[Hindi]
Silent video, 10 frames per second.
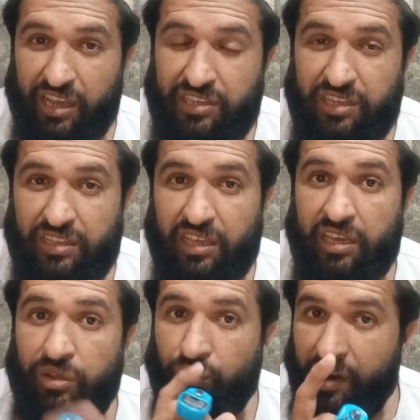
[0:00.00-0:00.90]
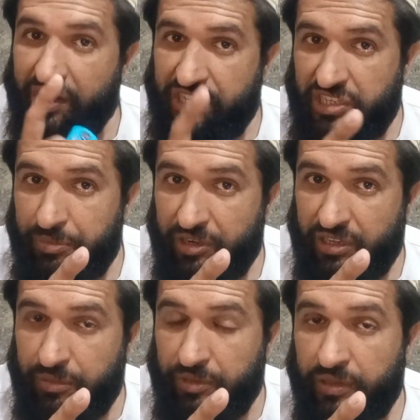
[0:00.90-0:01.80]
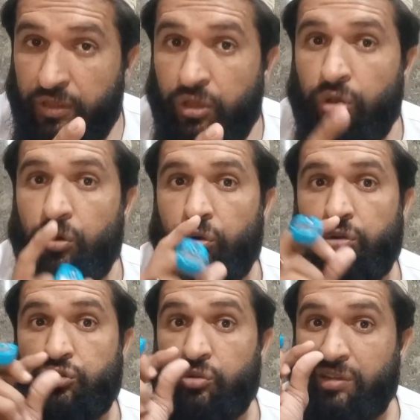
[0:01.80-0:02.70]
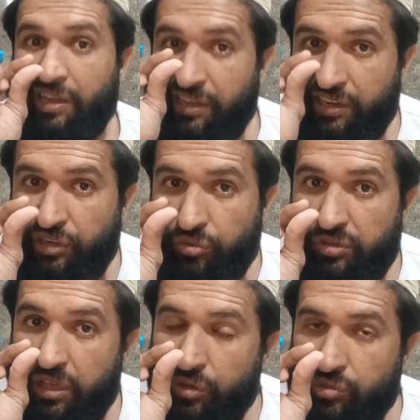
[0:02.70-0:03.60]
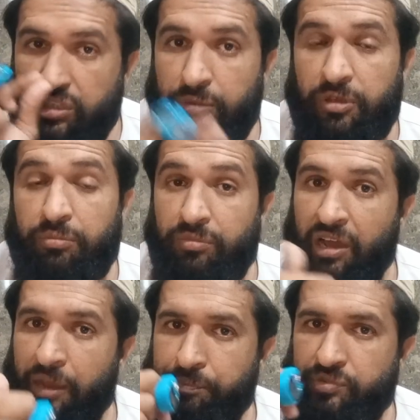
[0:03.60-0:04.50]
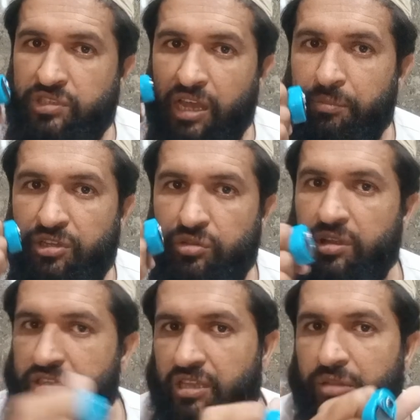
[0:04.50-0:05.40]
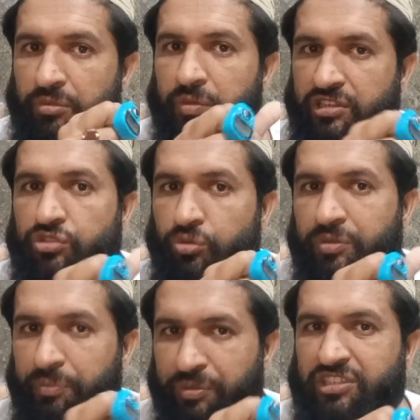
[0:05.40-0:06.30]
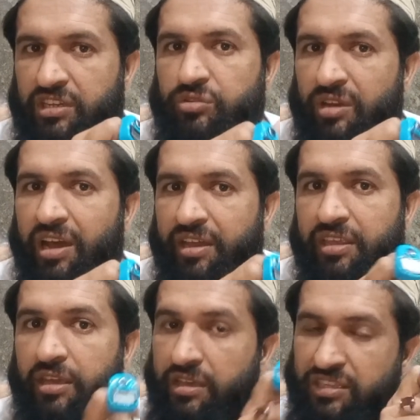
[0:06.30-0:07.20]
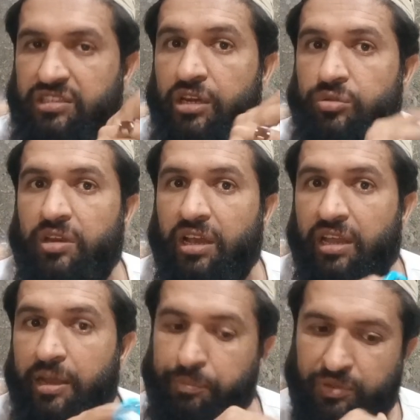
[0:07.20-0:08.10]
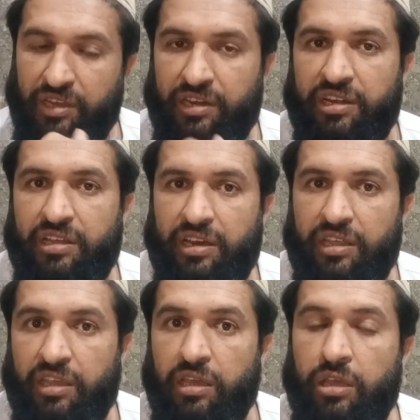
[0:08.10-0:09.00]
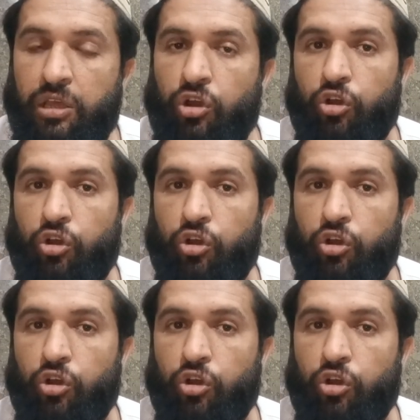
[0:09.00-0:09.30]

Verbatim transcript: चढ़ाई जाती है वाइट सीमेंट की भी और जो कंक्रीट होती है उसकी भी आप सामने जो है ये साथ में मेरे से जो ये पिक्चर जो है ना आ रही है इस तरह जो है ना अगर आप कंक्रीट करेंगे